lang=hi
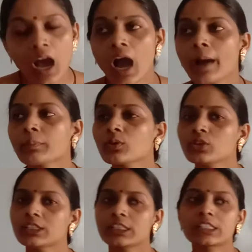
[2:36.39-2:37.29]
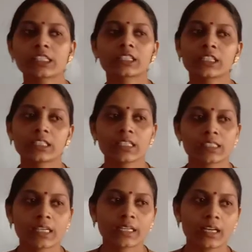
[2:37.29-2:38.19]
आपको कोई शीर्षक दे दिया
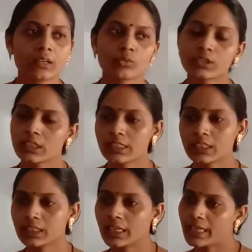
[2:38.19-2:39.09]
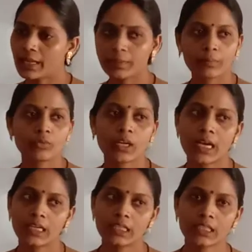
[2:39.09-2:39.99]
जाएगा उस शीर्षक के आधार पर आपको
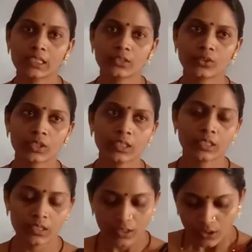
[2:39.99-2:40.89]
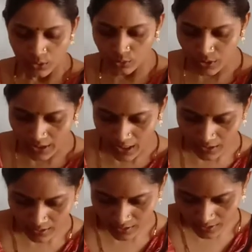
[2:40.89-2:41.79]
कहानी लिखनी होगी दूसरा
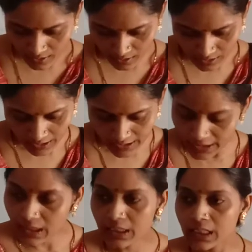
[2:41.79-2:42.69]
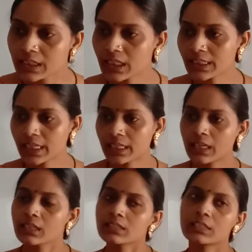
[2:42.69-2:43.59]
चित्र दे दिया
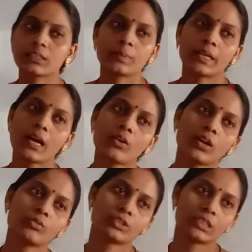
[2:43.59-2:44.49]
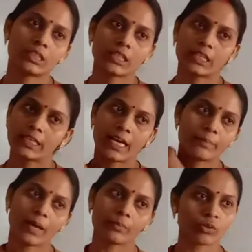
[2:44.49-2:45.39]
जाएगा चित्र बना होगा उस चित्र के आधार
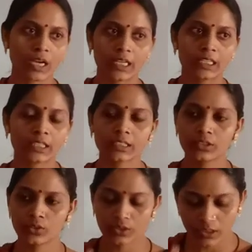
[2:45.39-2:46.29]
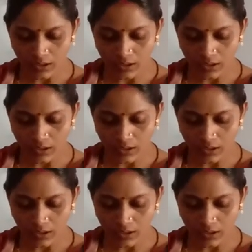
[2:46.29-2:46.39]
पर आपको कहानी लिखनी होगी